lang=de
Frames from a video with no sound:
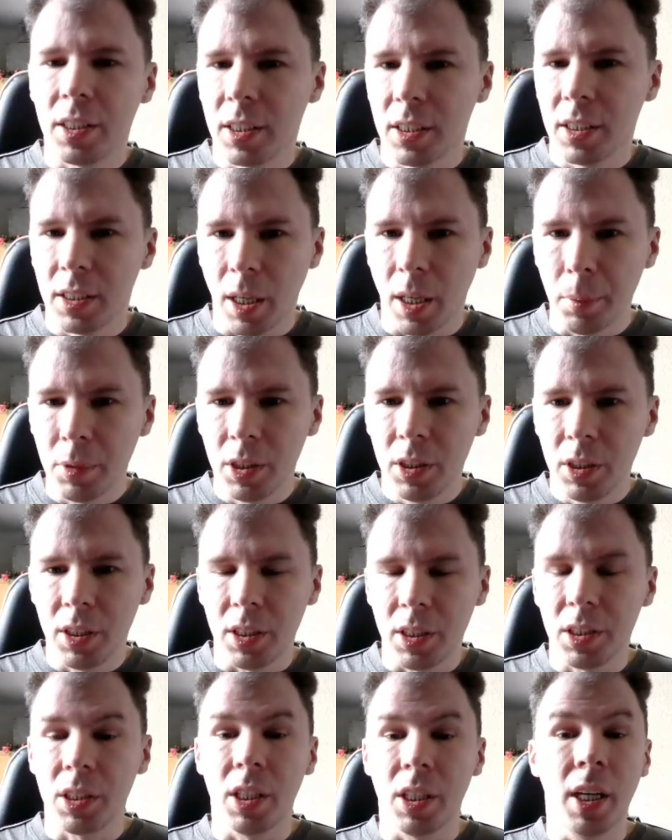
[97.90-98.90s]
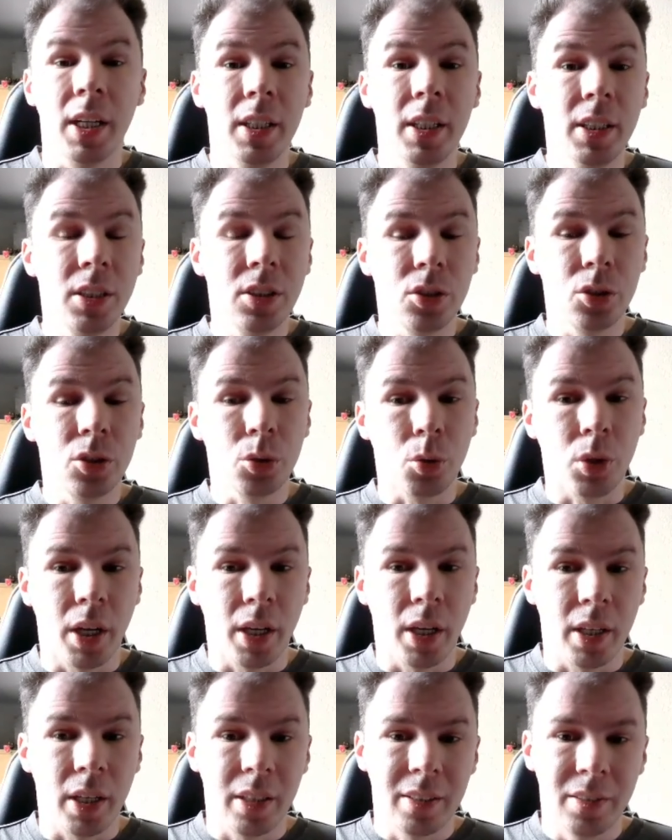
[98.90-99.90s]
heißt, das gesamte Dessert
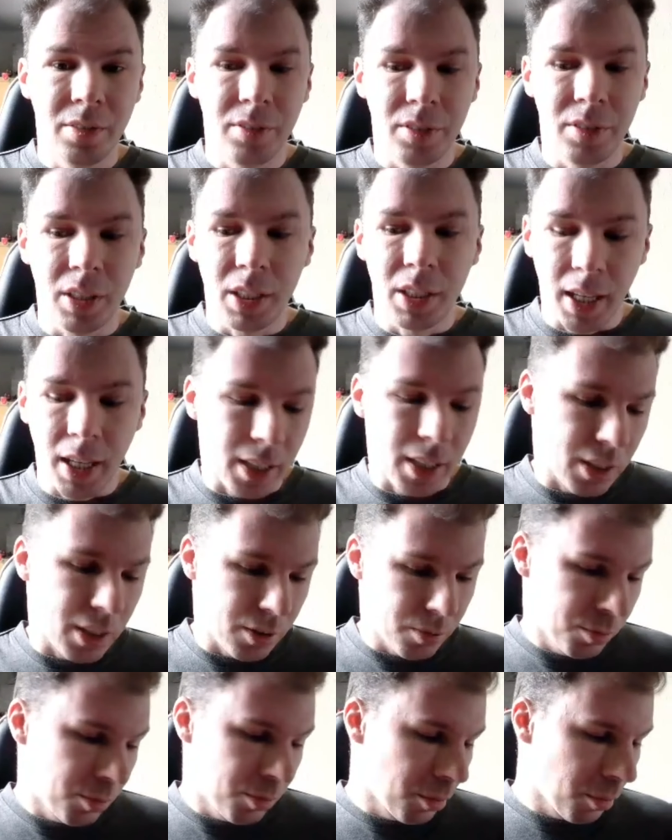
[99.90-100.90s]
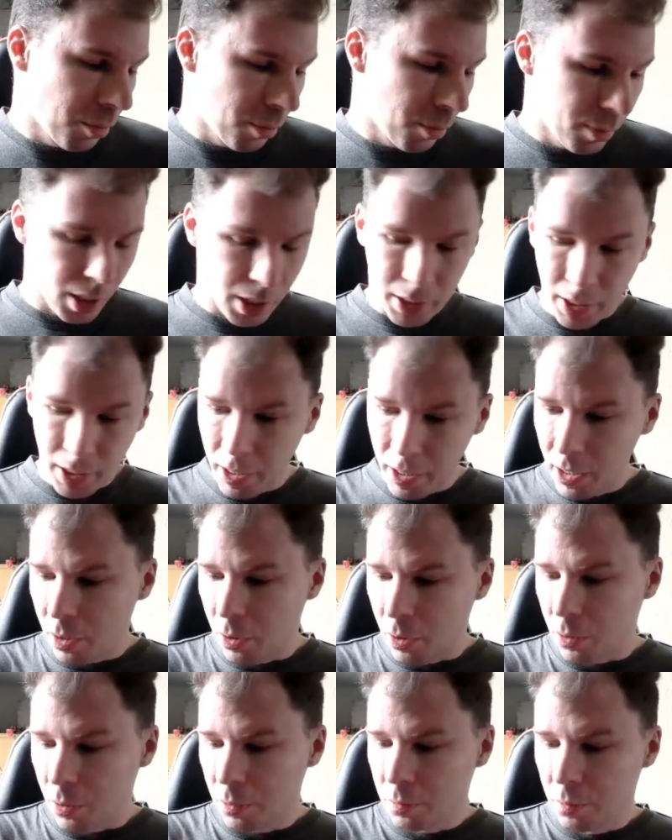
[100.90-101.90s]
ist sogar vegan.
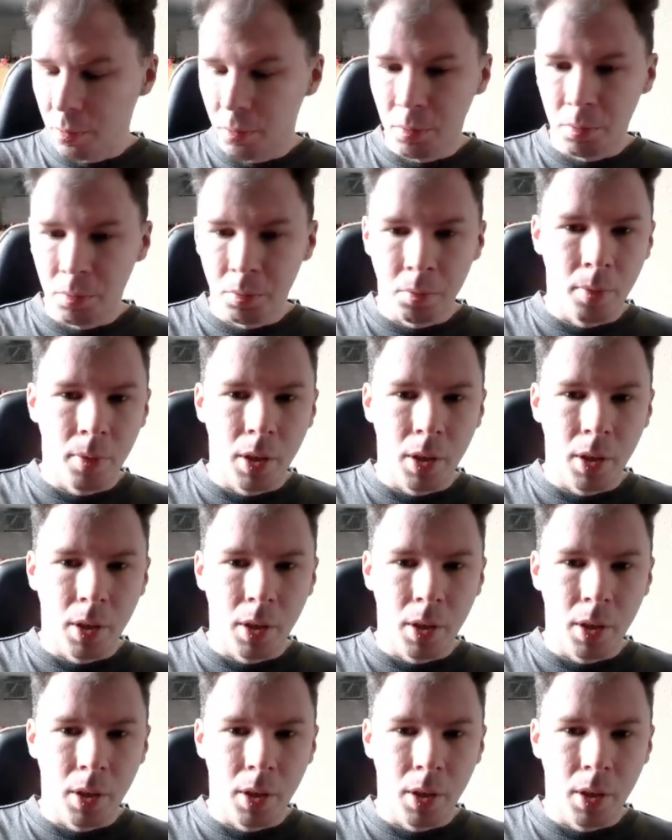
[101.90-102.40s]
Genau.